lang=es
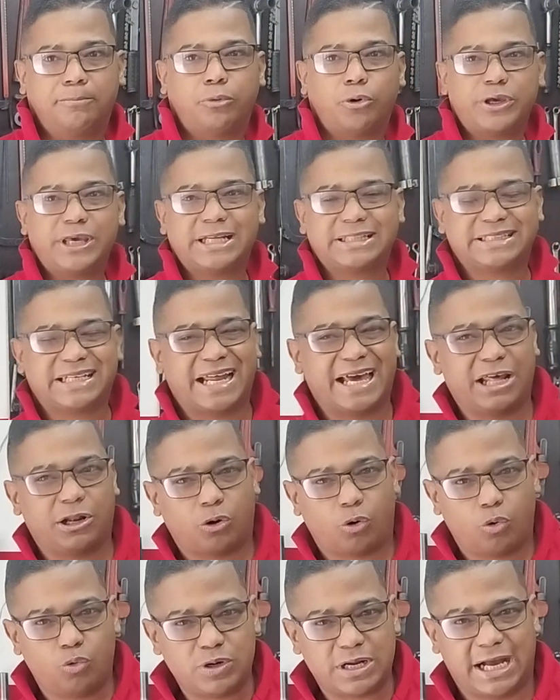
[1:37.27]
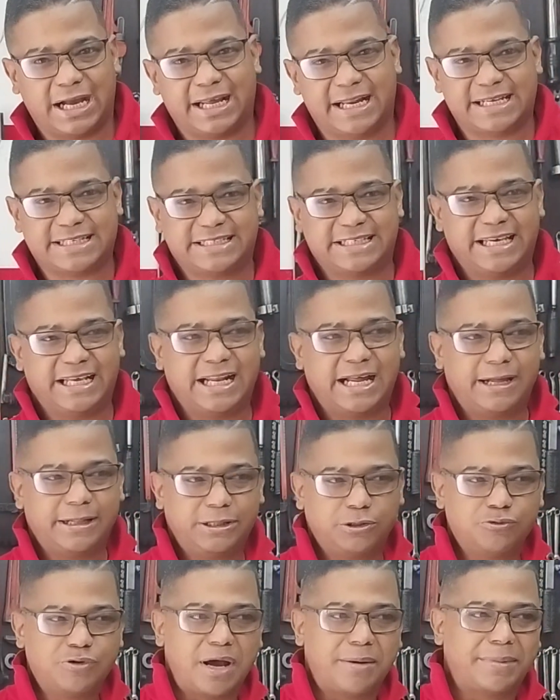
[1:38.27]
voy a traer una grasera
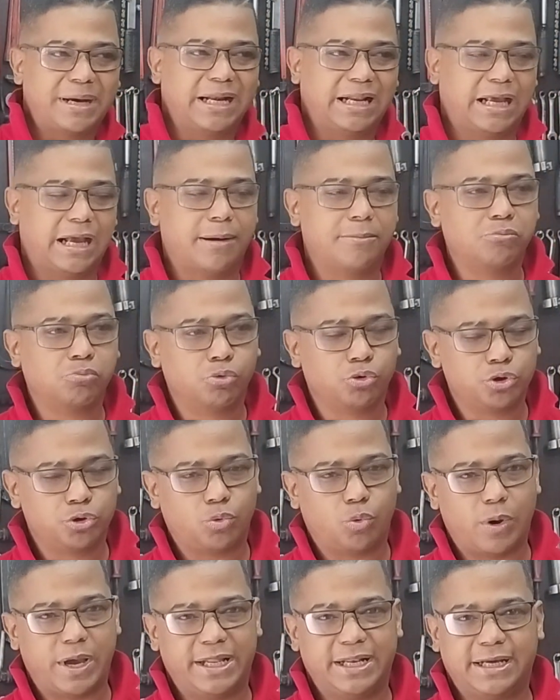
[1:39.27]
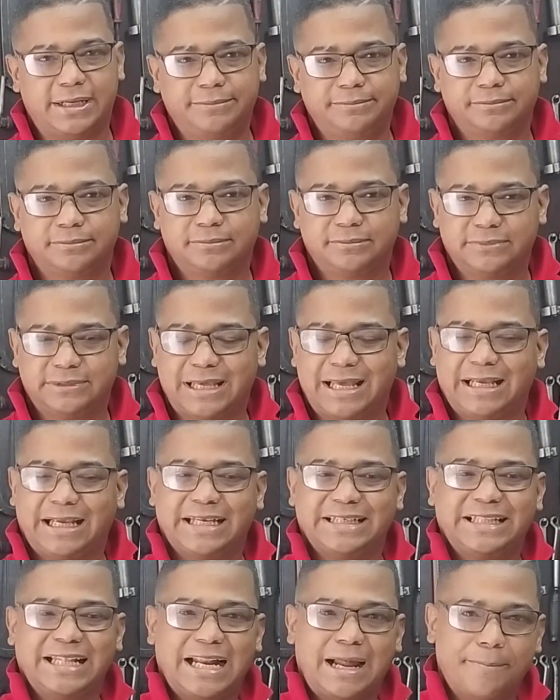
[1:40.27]
de una marca muy buena, de,
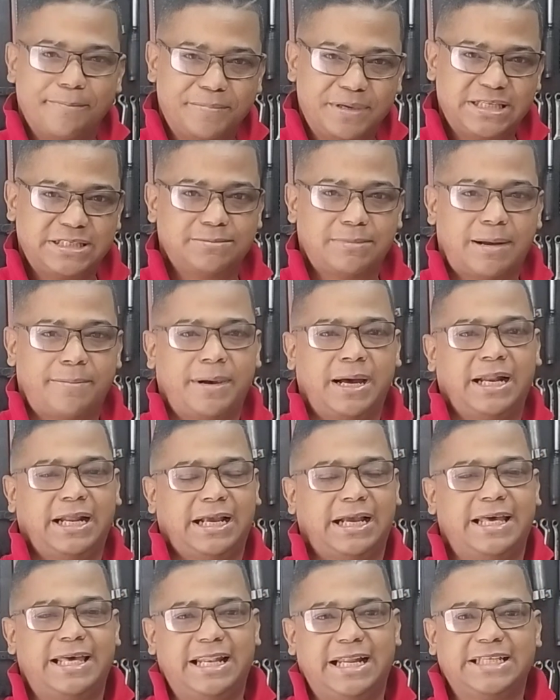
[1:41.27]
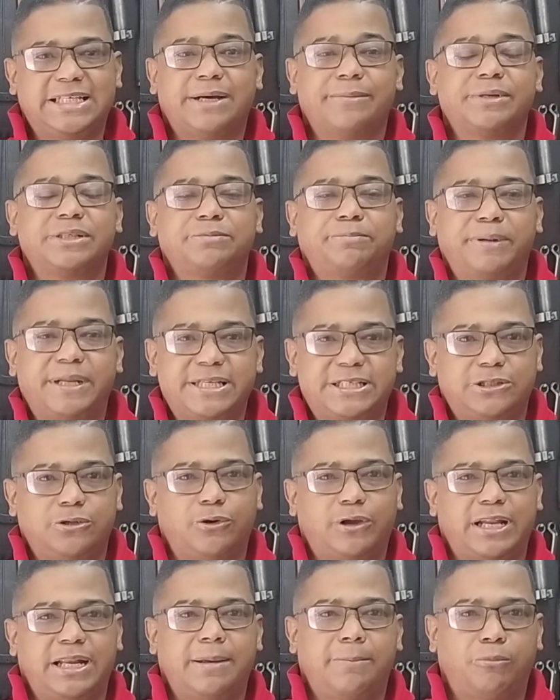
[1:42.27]
que es de la misma marca de las llaves
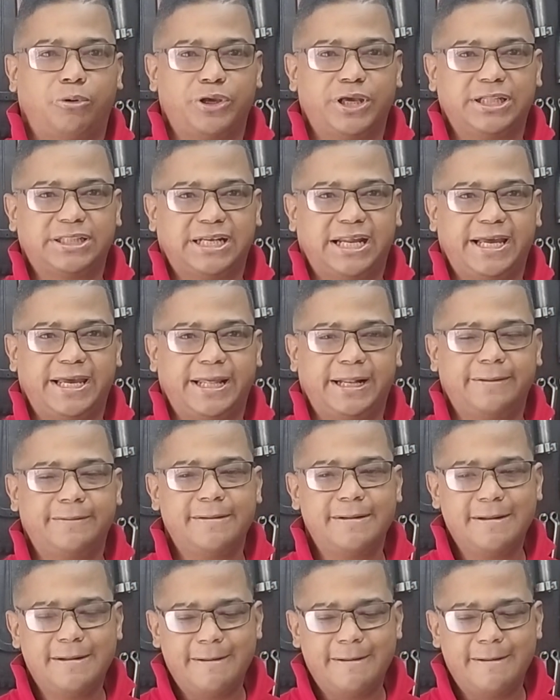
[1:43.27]
Bristol que les voy a traer.